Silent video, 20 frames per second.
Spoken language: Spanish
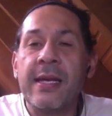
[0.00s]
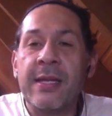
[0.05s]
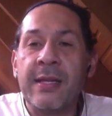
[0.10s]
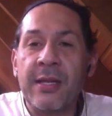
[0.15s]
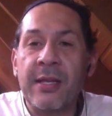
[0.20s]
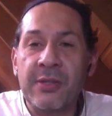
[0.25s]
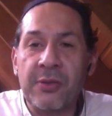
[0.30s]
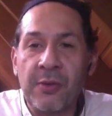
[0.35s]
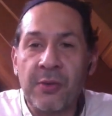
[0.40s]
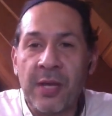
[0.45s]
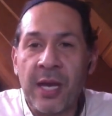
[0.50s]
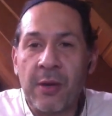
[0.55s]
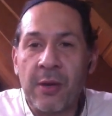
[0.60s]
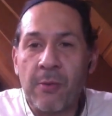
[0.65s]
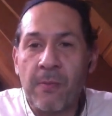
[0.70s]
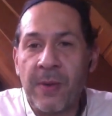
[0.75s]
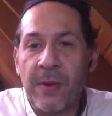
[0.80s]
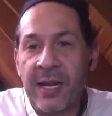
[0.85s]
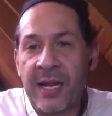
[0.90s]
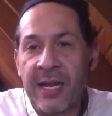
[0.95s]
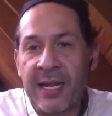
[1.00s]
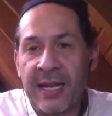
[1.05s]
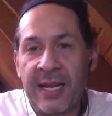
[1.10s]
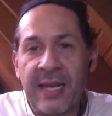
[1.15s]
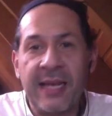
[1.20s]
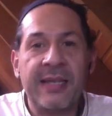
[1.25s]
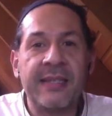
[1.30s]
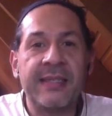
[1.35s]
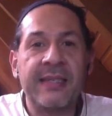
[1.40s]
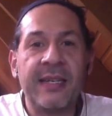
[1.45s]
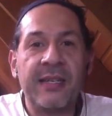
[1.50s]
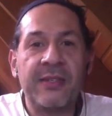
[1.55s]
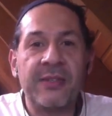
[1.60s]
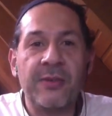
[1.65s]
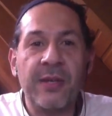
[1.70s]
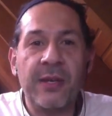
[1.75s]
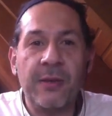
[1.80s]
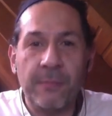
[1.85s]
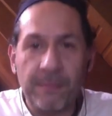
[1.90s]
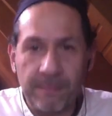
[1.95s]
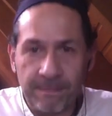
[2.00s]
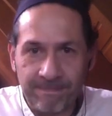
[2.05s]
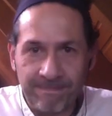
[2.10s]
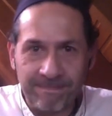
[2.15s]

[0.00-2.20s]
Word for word: de zodiaco para el radix seleccionado.